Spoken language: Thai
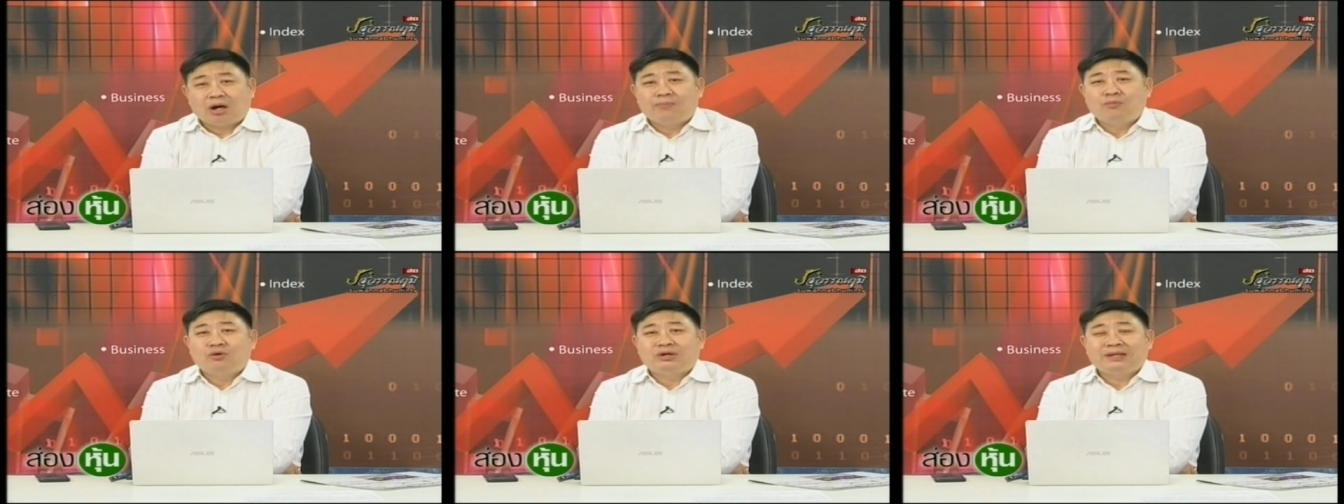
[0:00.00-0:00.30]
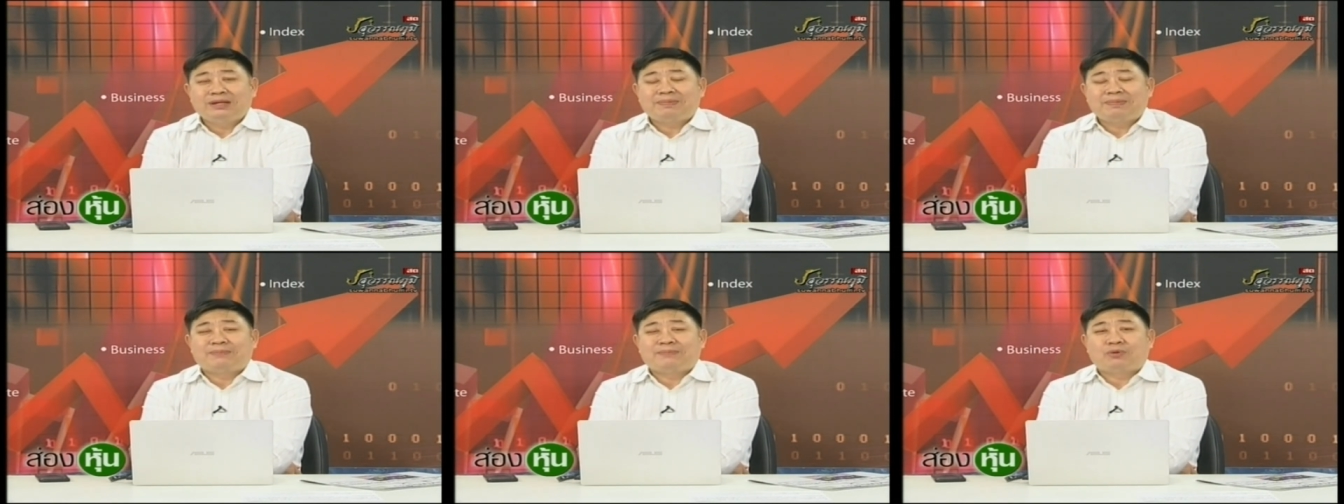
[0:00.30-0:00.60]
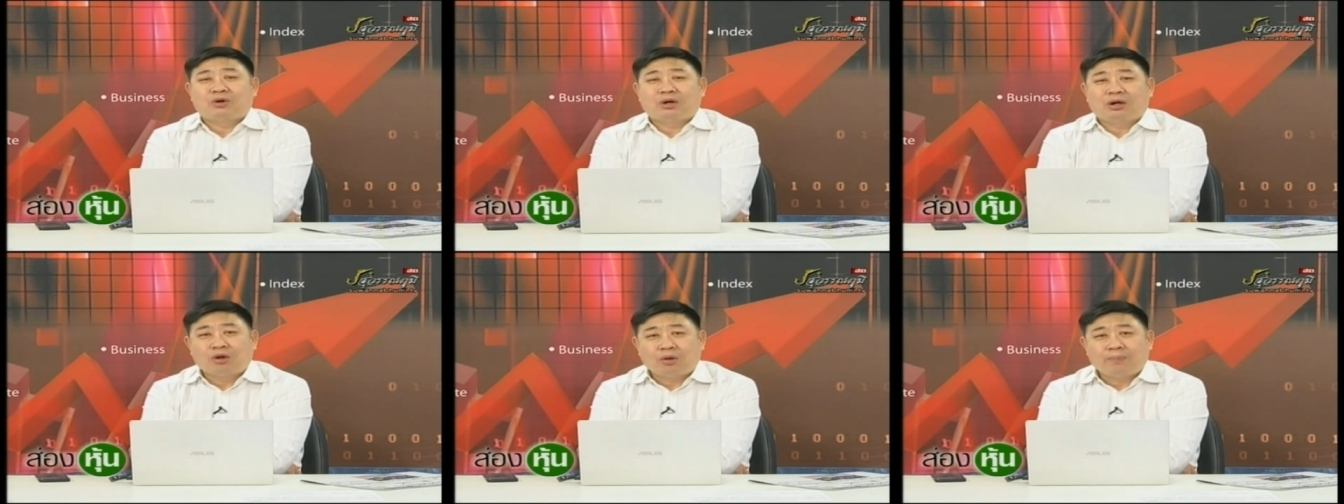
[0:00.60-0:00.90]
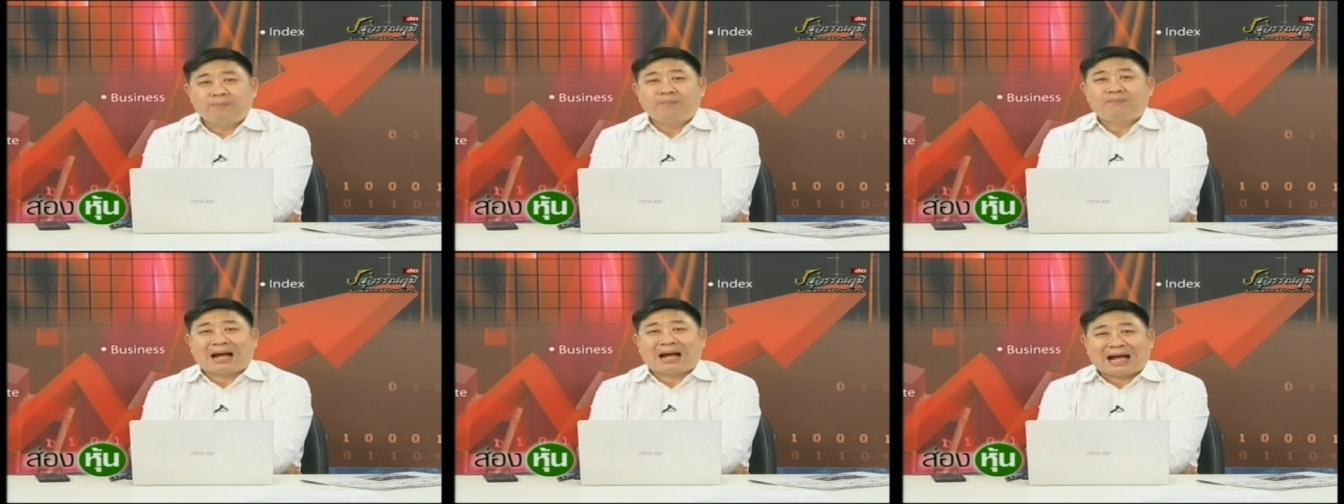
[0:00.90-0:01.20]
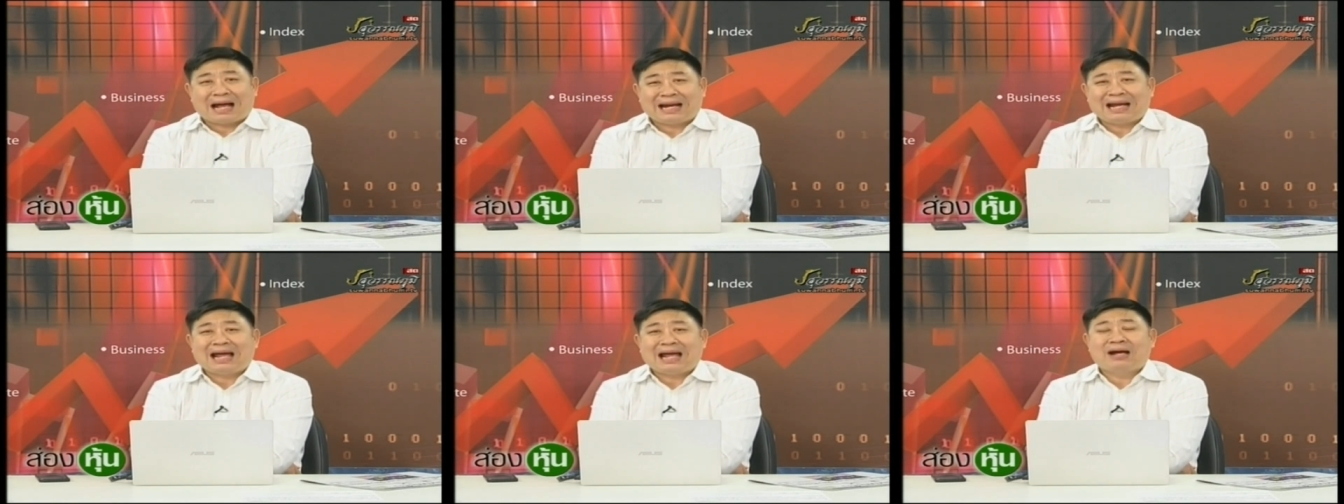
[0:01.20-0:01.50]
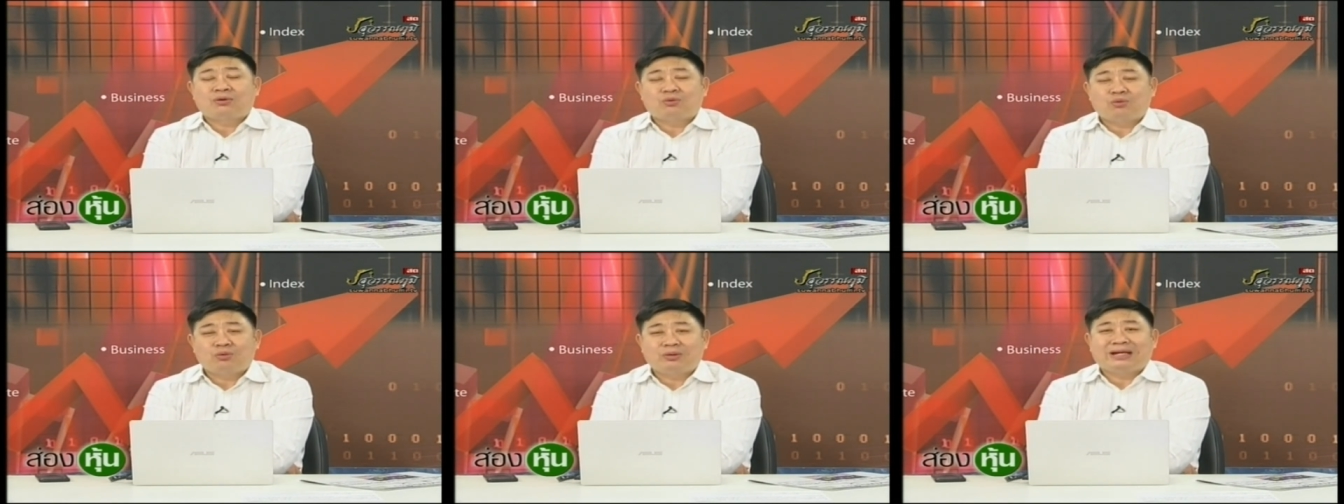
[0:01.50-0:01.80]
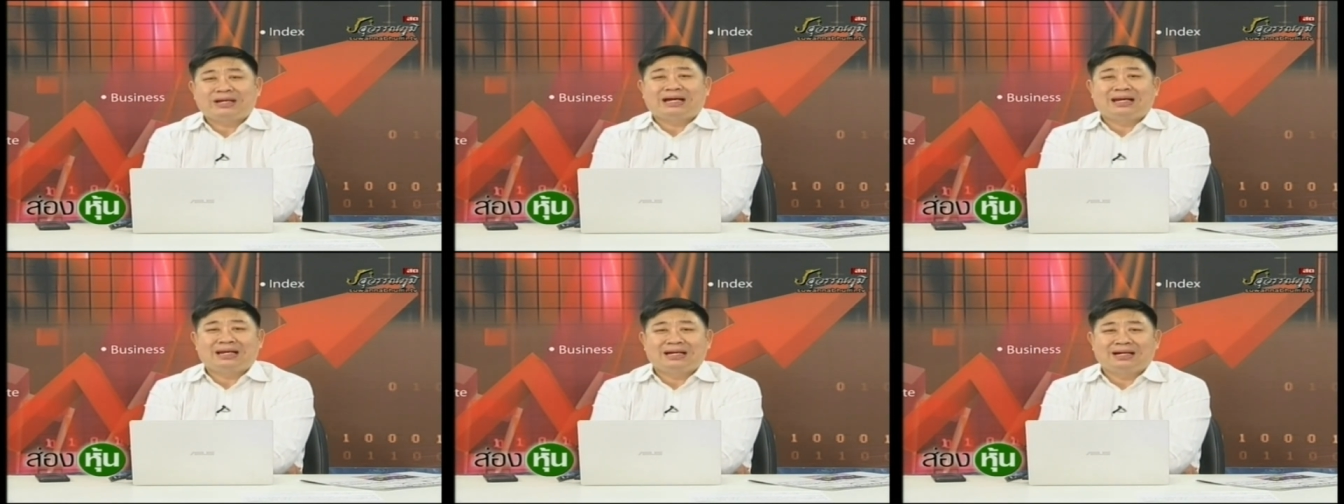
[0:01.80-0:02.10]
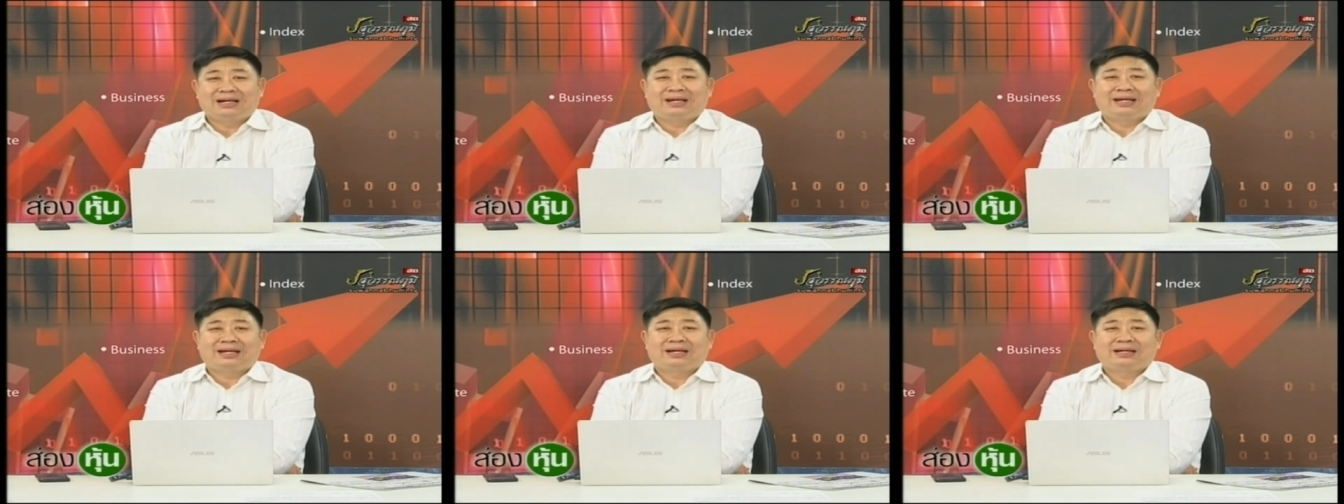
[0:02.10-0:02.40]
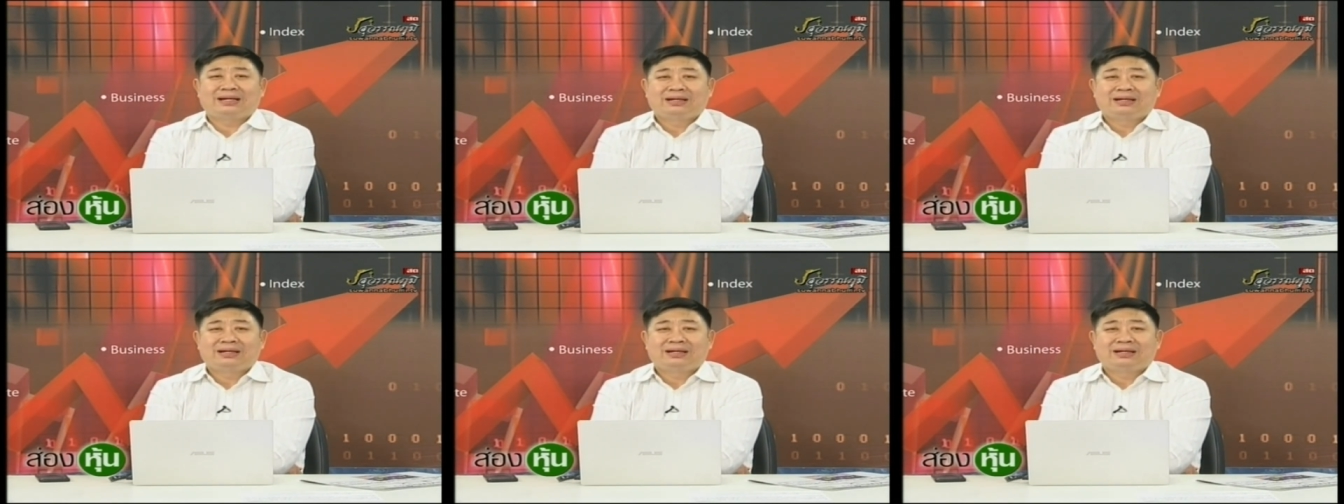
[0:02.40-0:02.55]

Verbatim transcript: ข้อมูลที่เป็นผลลบมานั่งคุยกันเลย